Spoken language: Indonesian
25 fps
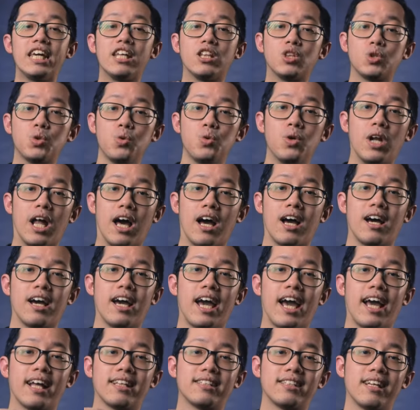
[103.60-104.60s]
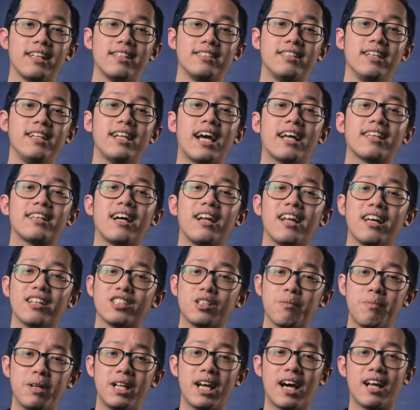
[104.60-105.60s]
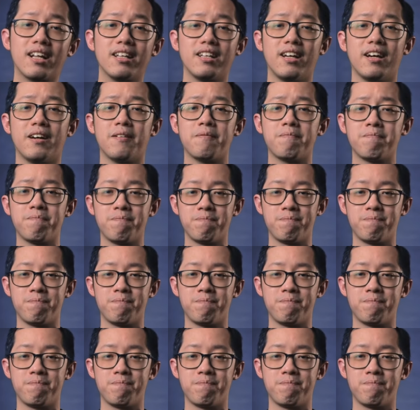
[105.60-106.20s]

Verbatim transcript: Itulah esensi Natal yang sebenarnya.